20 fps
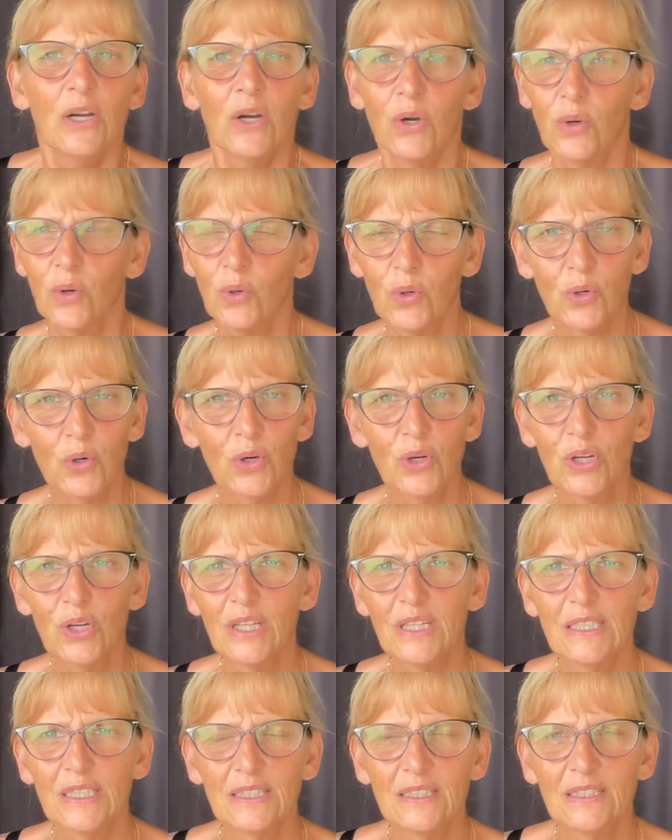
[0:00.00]

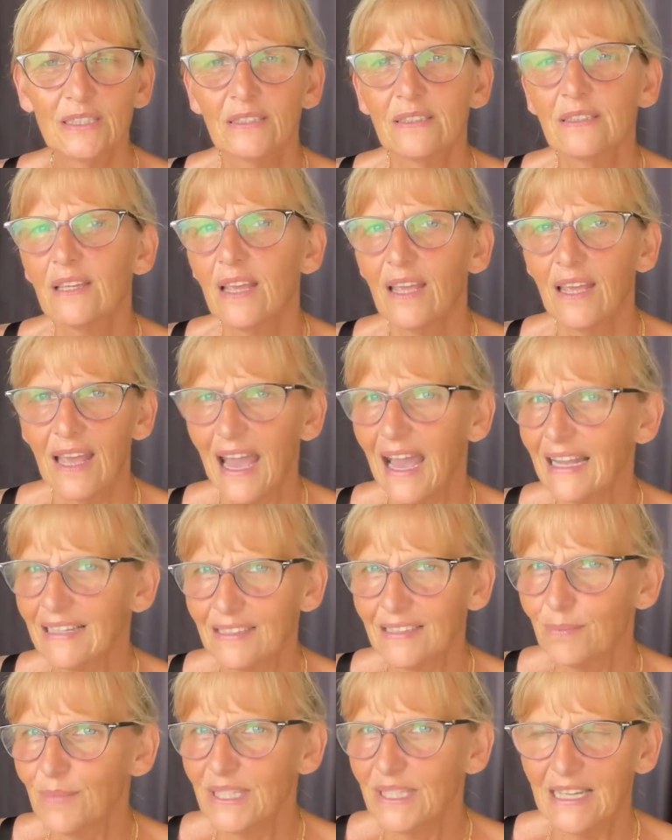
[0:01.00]
Und er
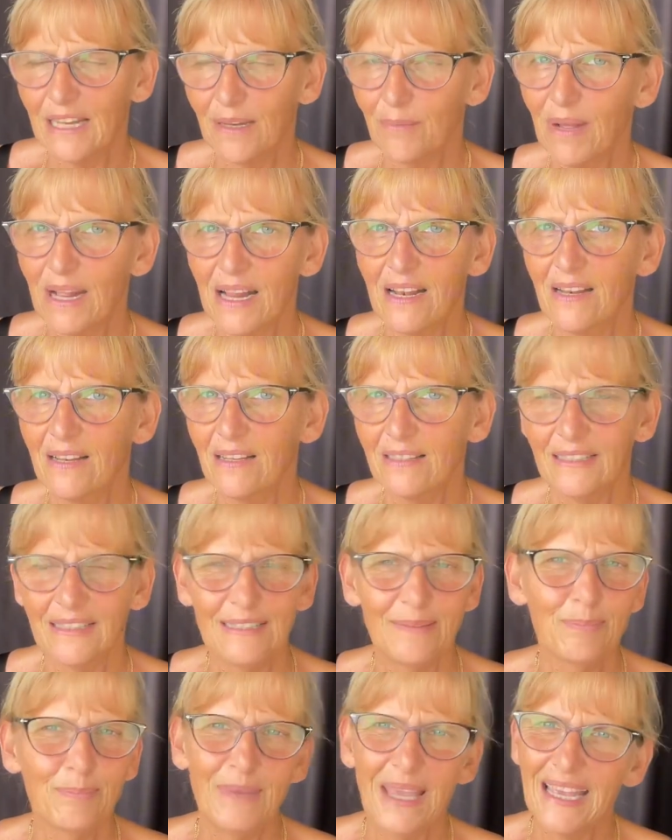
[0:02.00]
hatte mich dann mal,
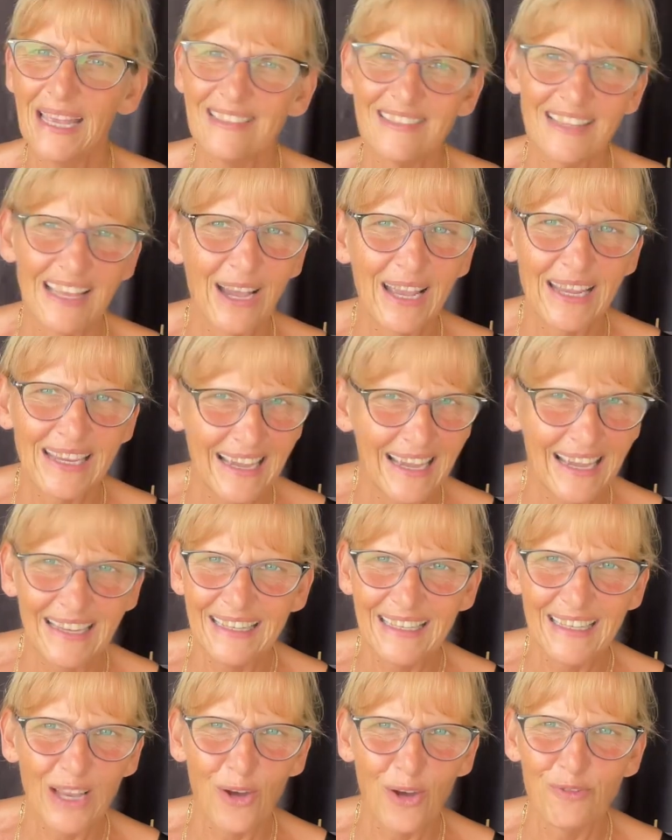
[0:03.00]
mir hätte es
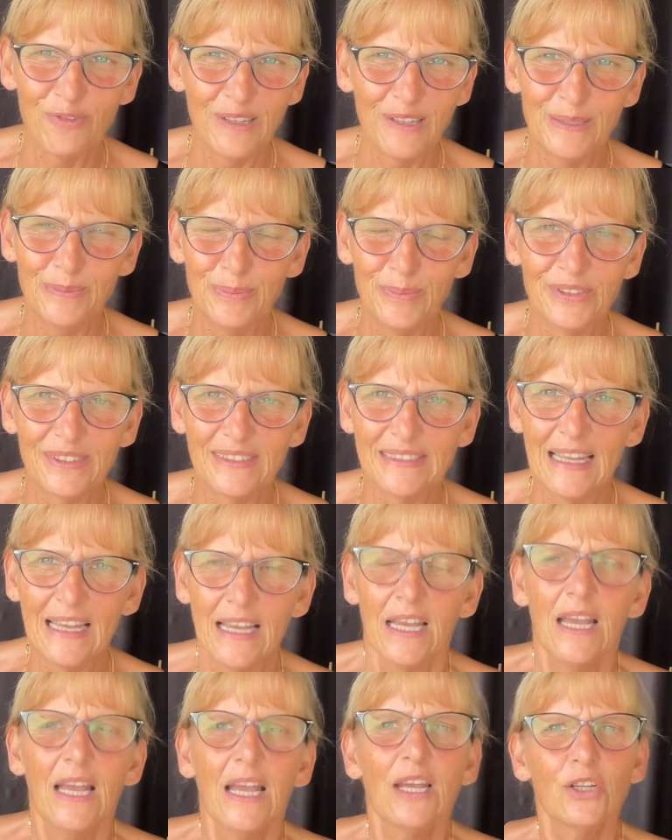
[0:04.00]
eigentlich auffallen müssen, ne?
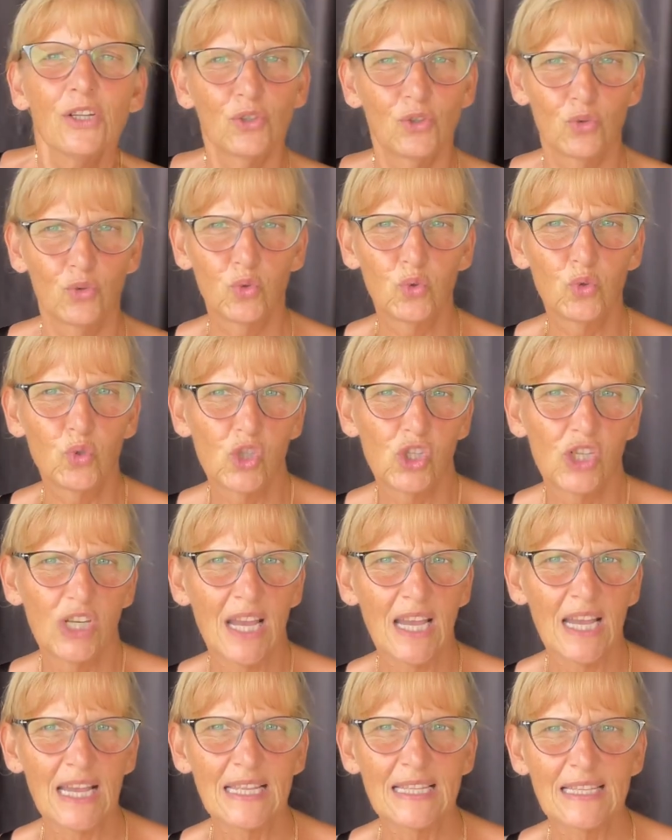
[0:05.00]
Du
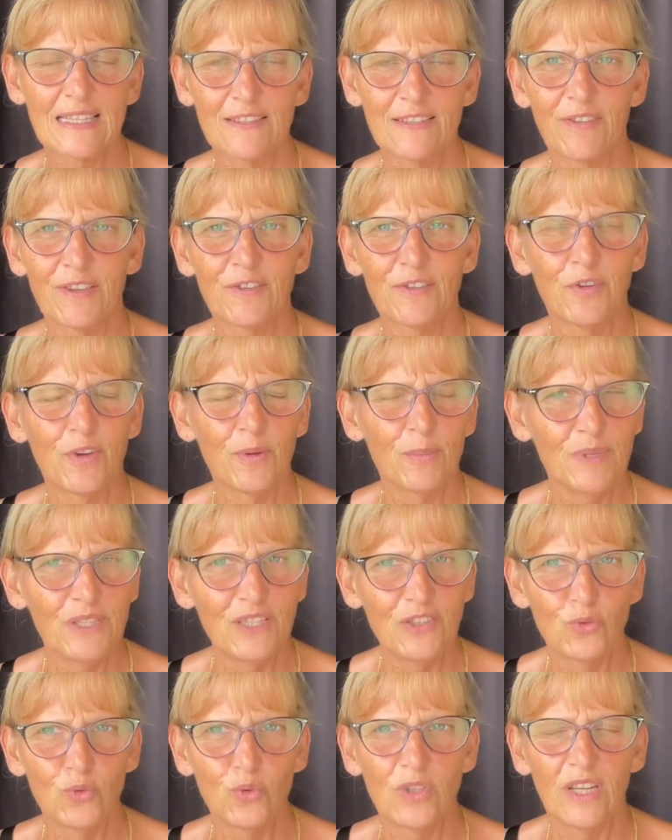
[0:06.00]
Schatz, was
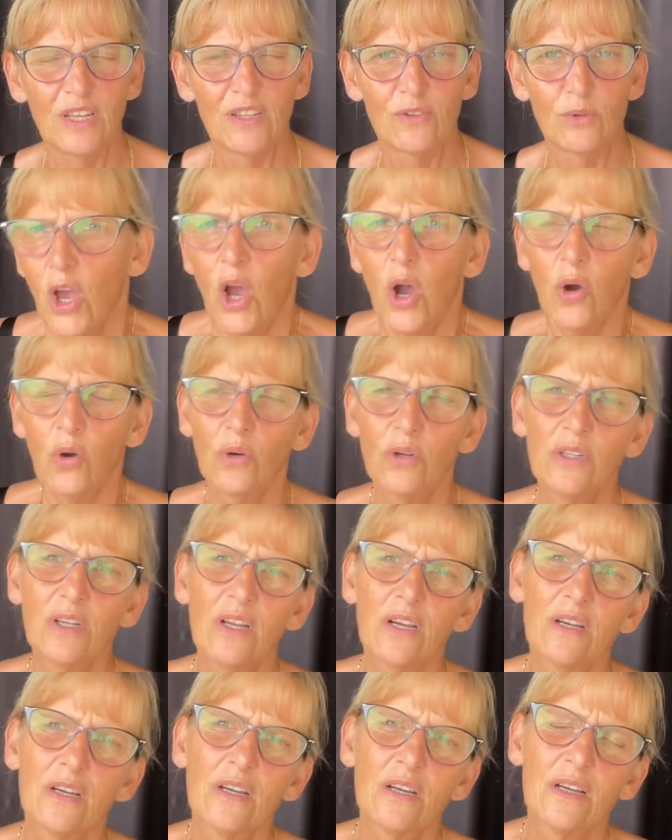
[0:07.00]
vermisst du denn so? Und äh,
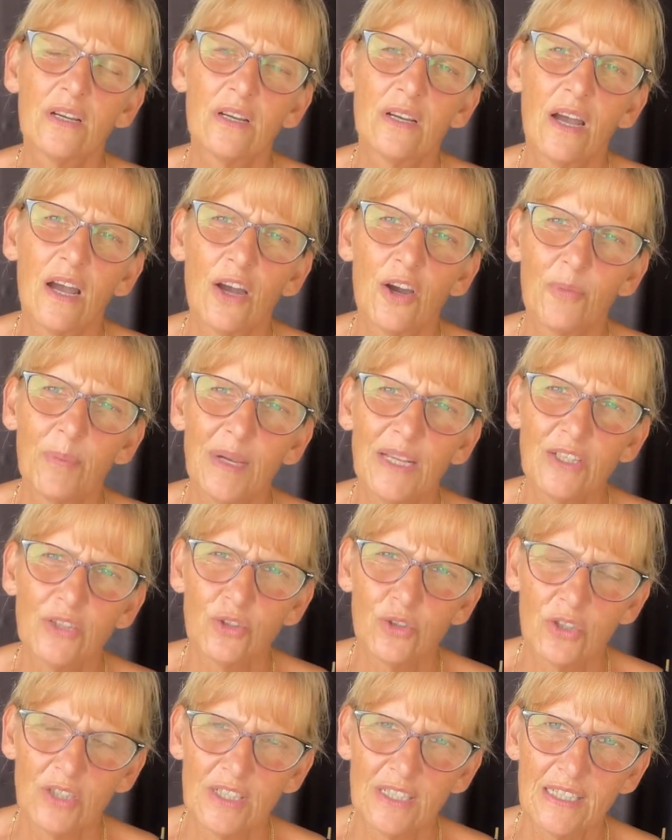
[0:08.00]
auch meinen
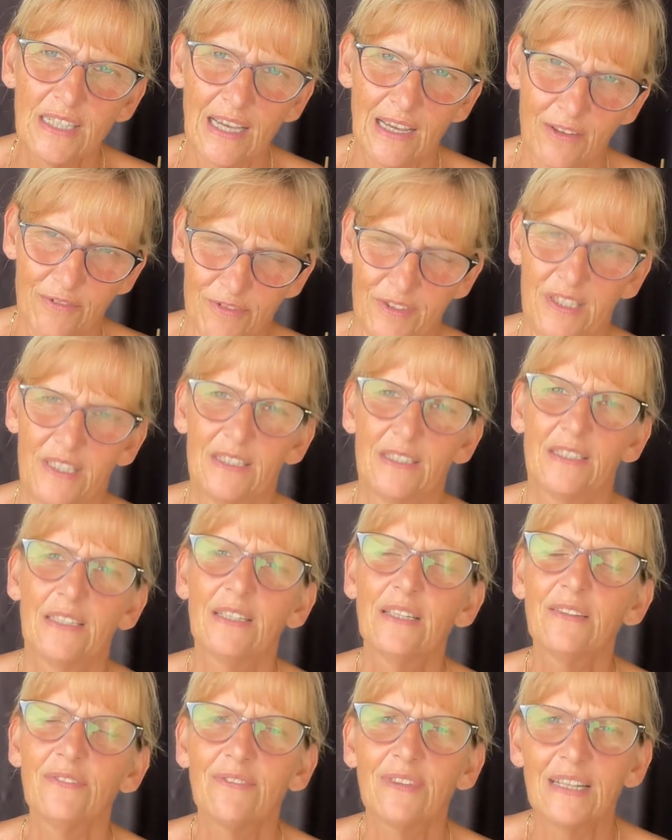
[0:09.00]
tollen Kaffee,
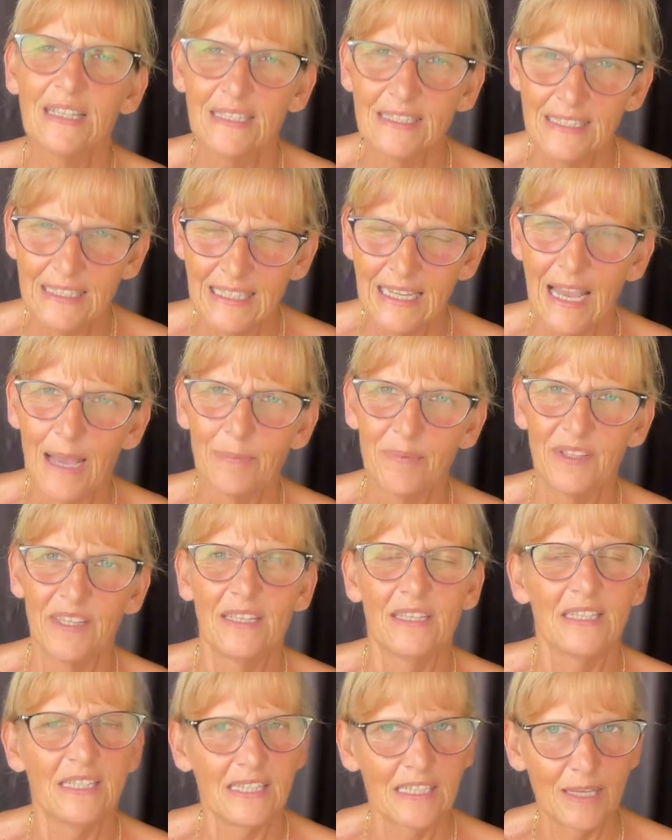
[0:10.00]
ne? Weil den gab es ja
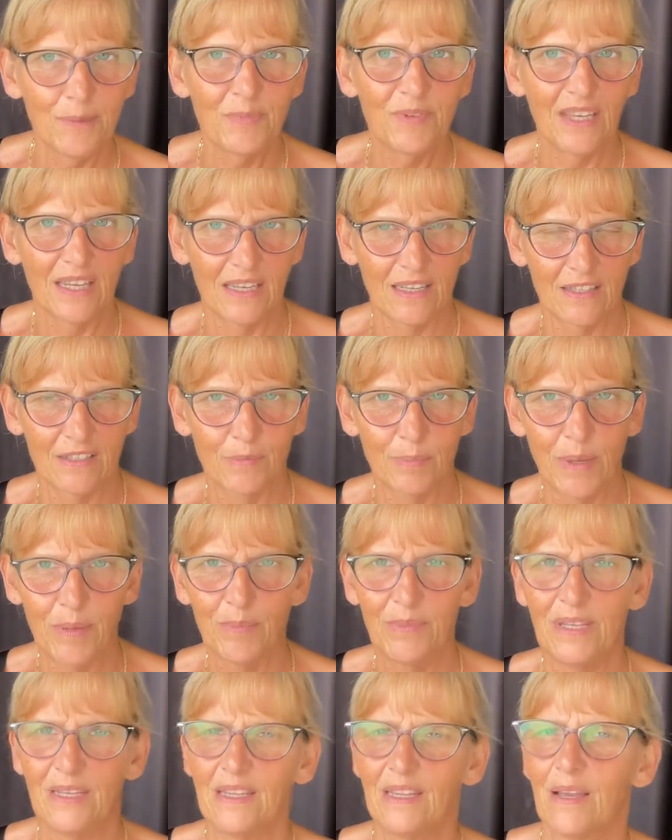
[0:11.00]
hier nicht, gibt's ja jetzt beim
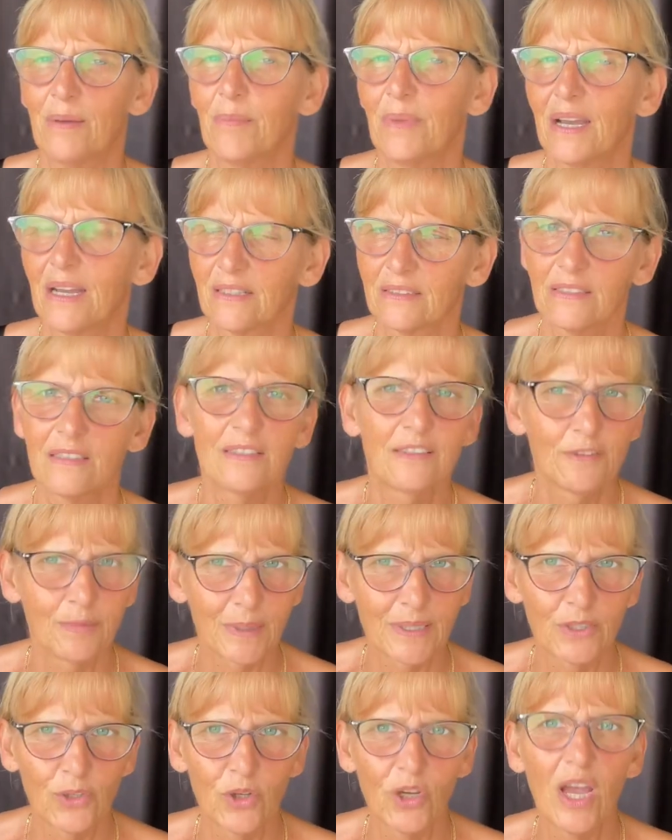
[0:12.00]
Mediamarkt. Ist
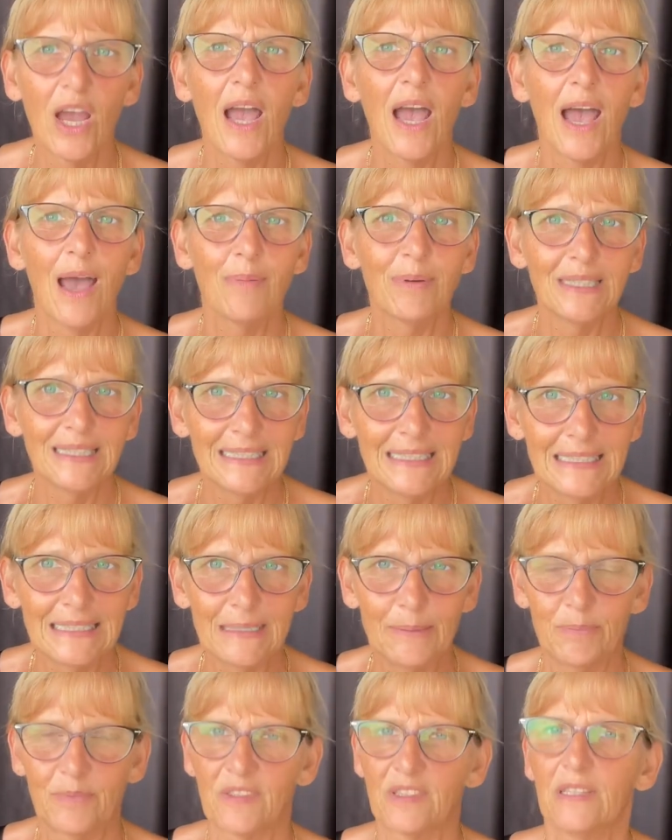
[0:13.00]
zwar teuer, aber ihn
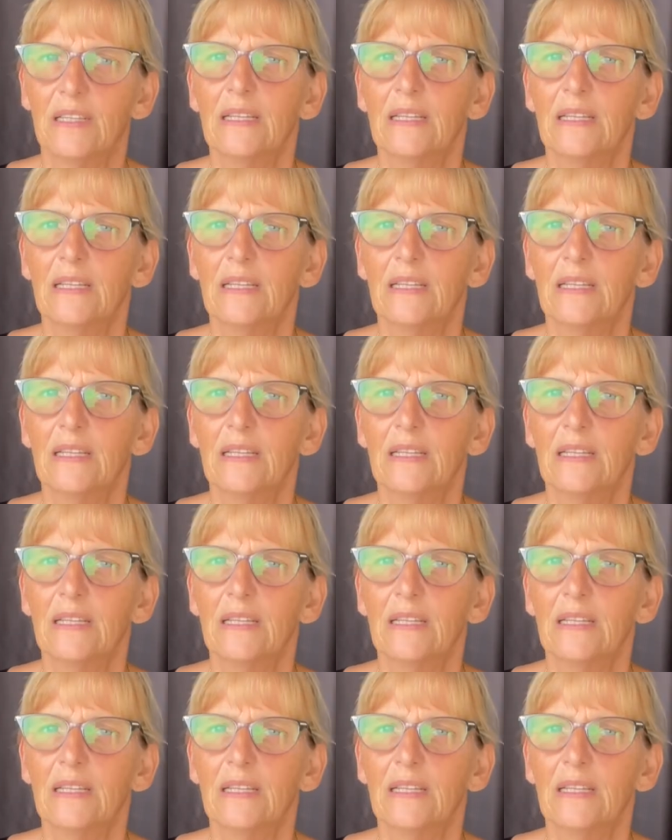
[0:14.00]
gibt's.